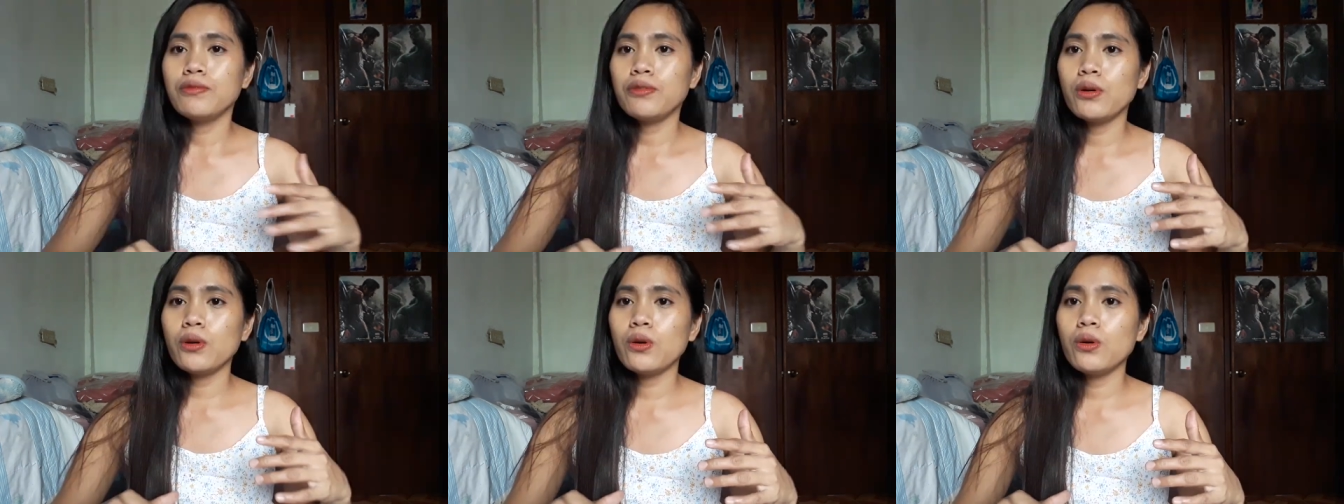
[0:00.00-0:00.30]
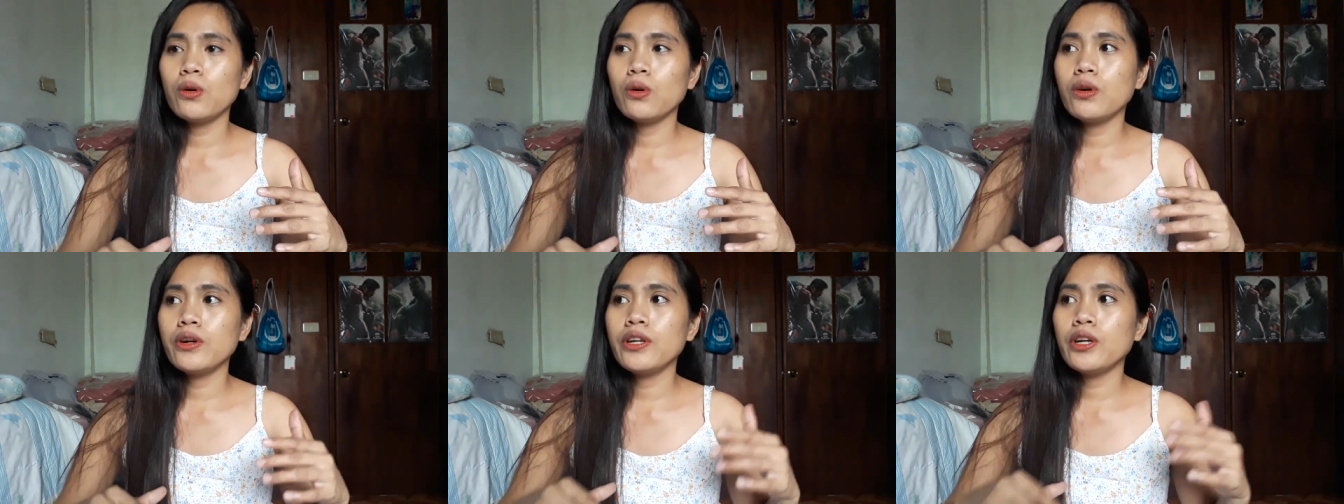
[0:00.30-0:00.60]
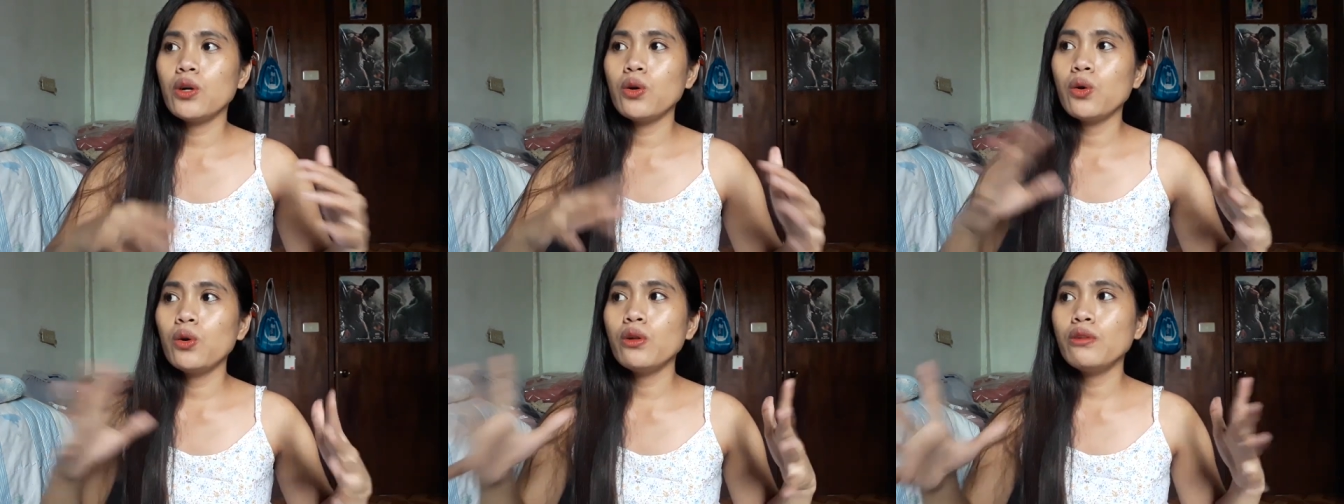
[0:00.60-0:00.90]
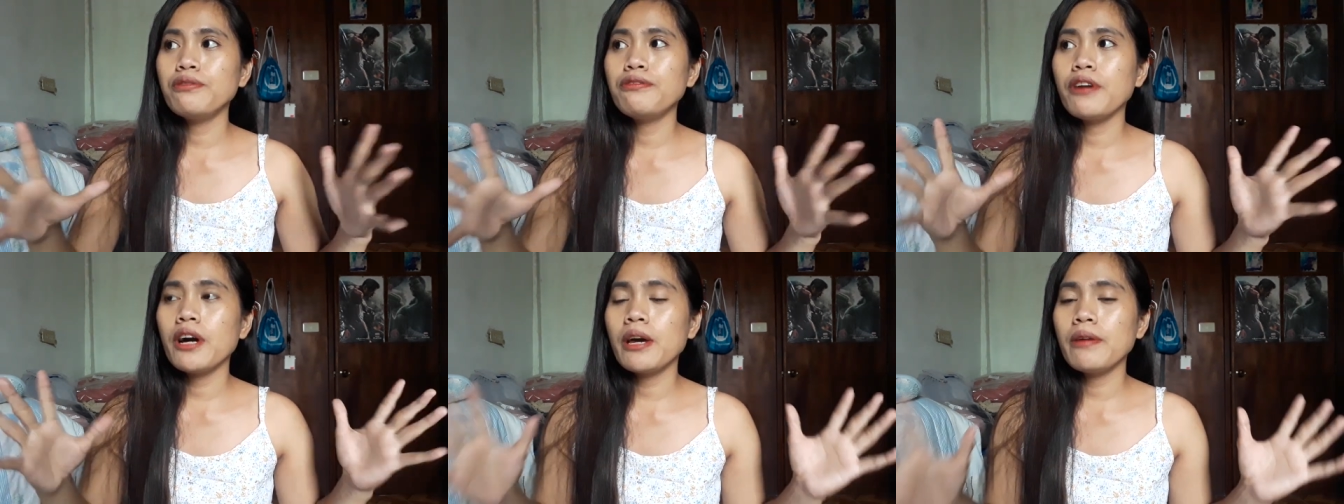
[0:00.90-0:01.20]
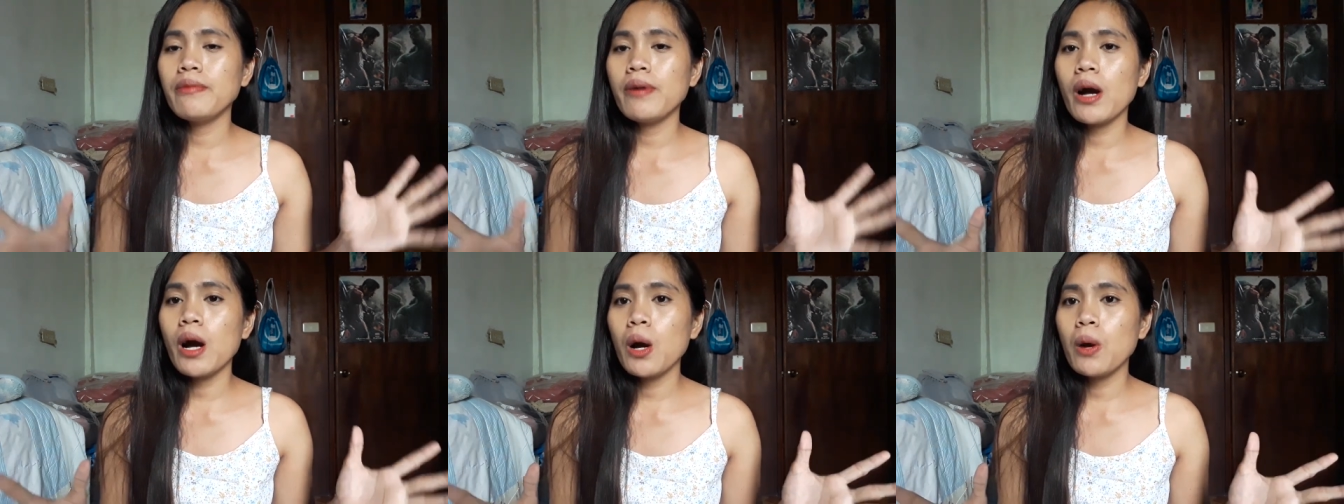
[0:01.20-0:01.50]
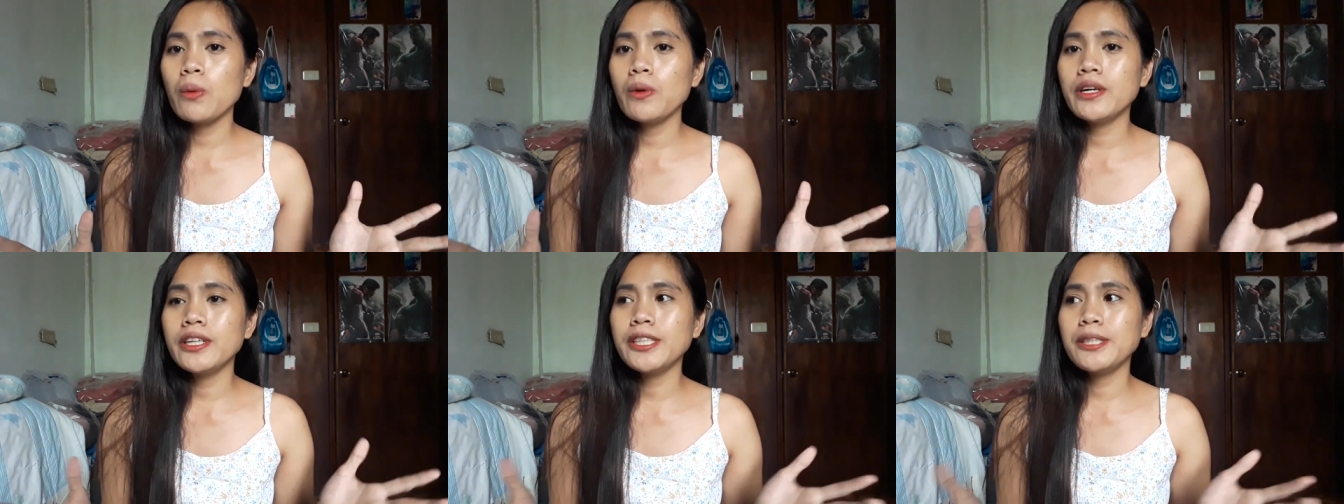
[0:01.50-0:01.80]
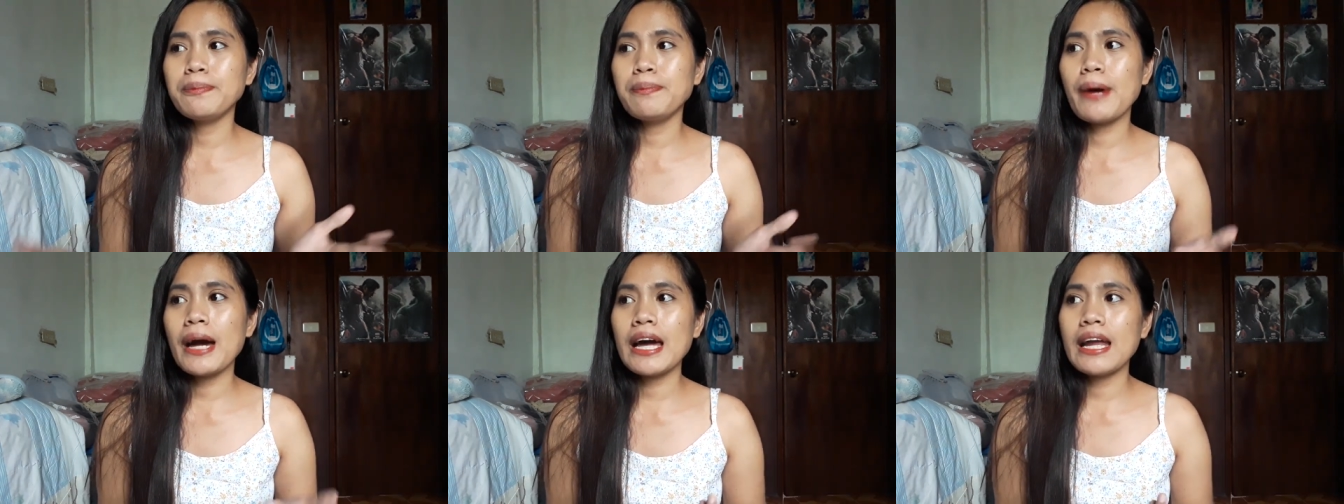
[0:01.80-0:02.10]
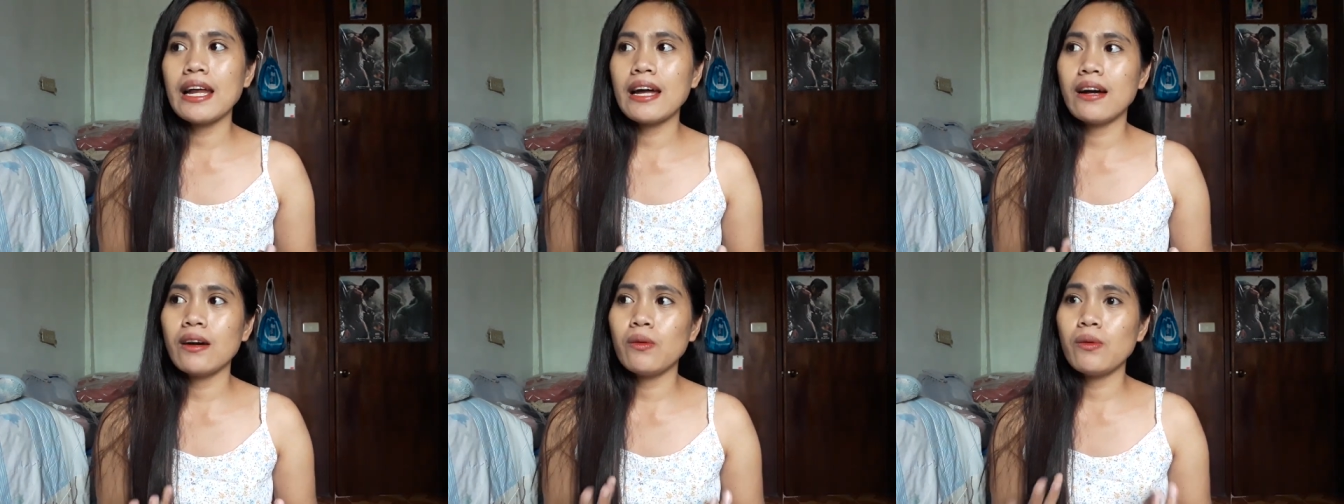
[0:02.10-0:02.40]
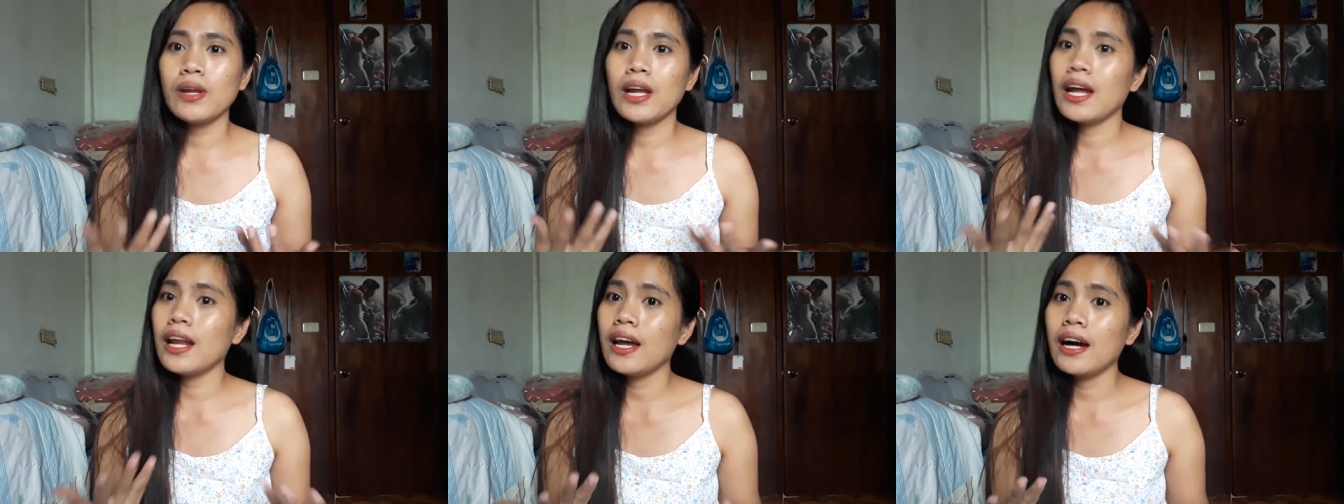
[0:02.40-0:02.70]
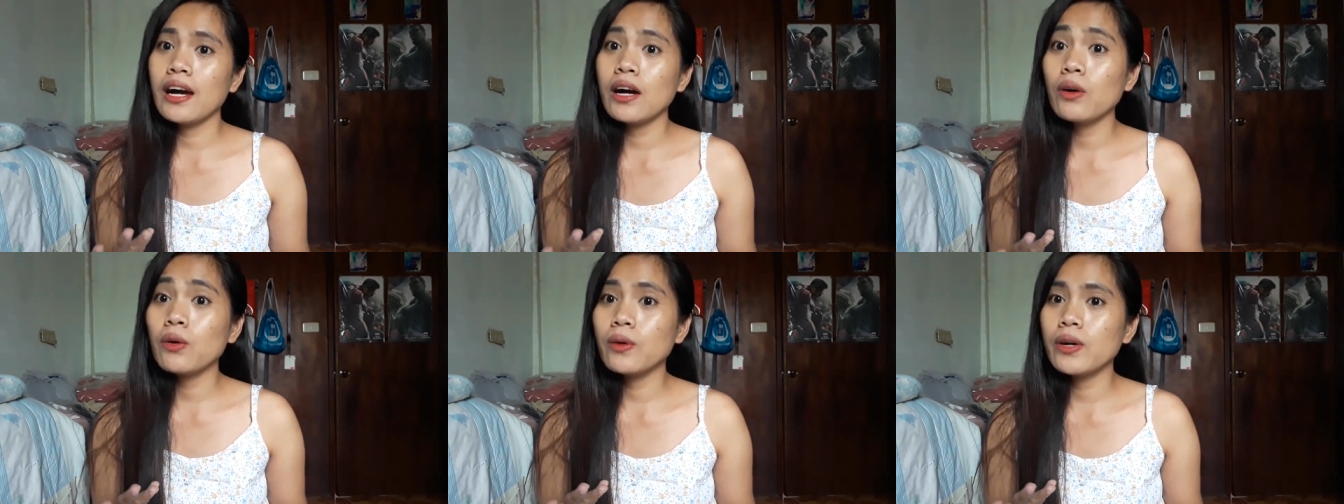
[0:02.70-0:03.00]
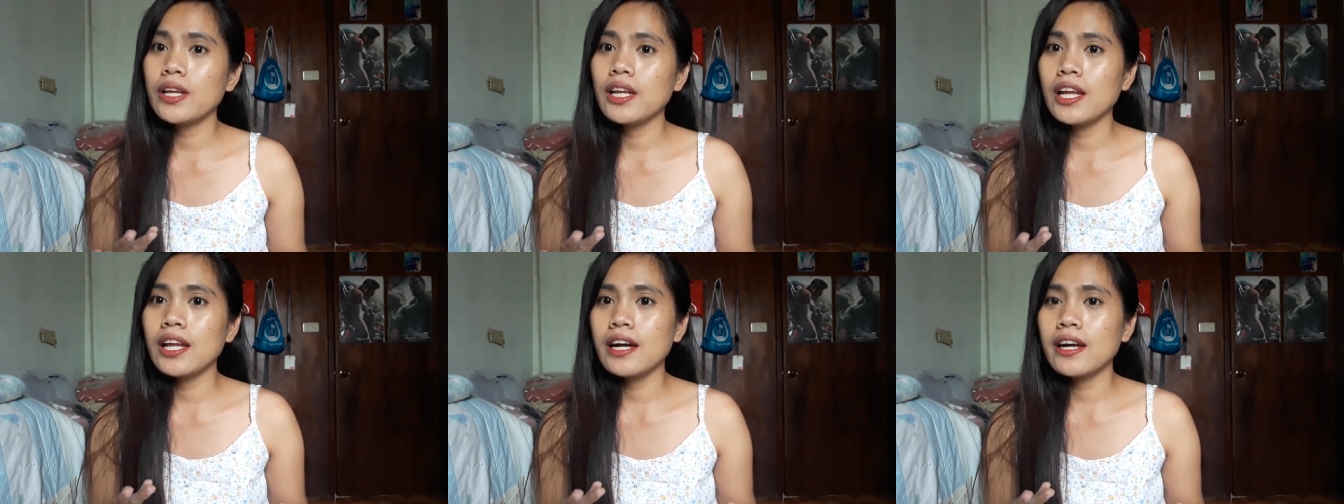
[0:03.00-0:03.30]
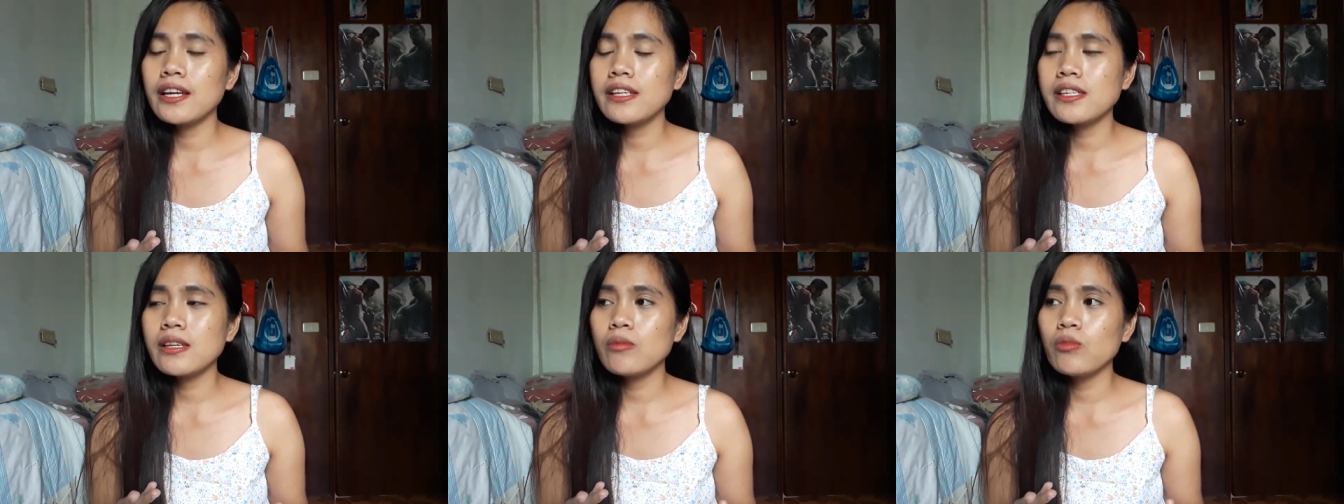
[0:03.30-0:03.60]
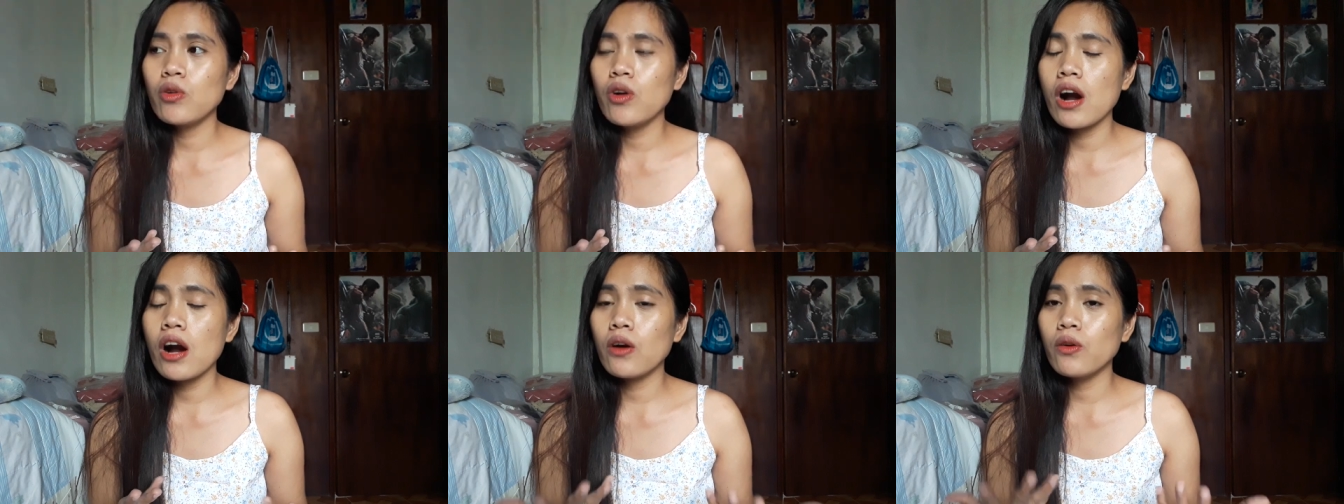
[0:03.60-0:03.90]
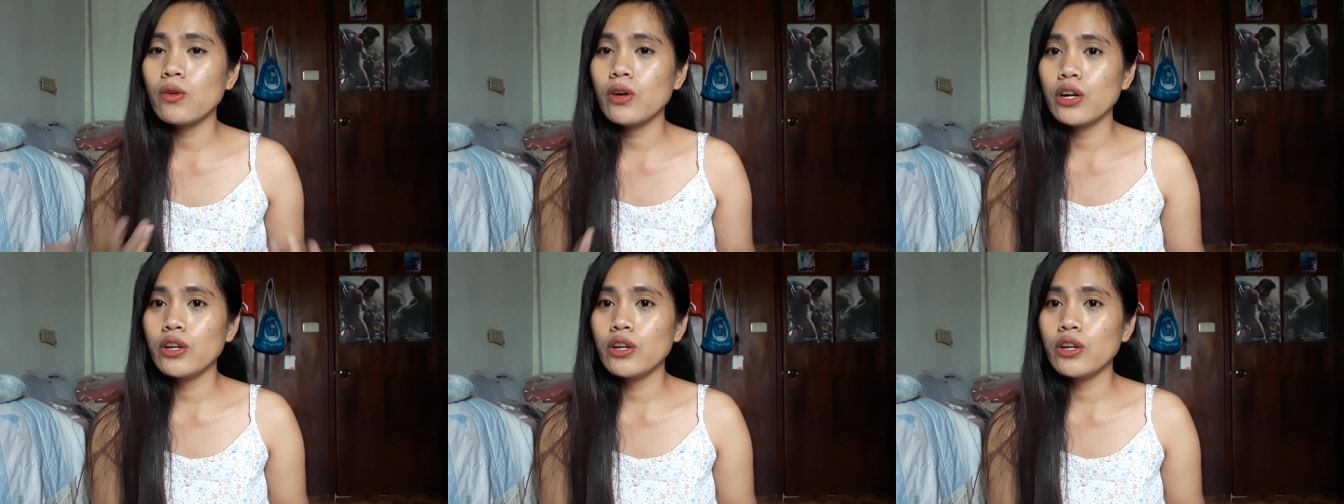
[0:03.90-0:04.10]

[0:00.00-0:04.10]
For the whole 5 hours, parang wala lang akong inilagay sa mukha ko.